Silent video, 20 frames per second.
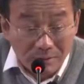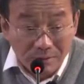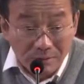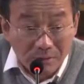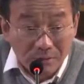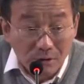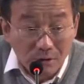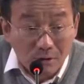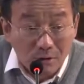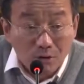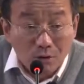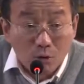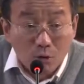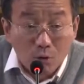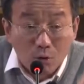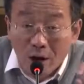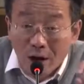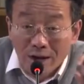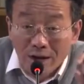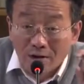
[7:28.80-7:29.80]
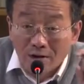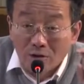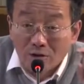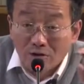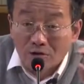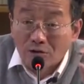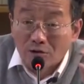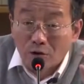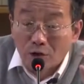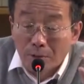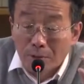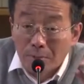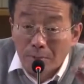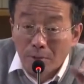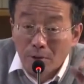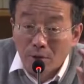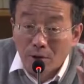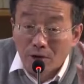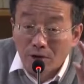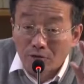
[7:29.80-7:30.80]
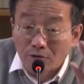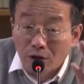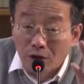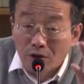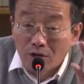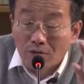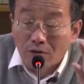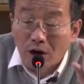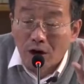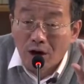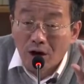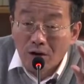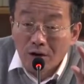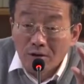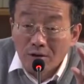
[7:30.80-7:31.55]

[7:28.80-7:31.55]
就原来的工资水平不会随着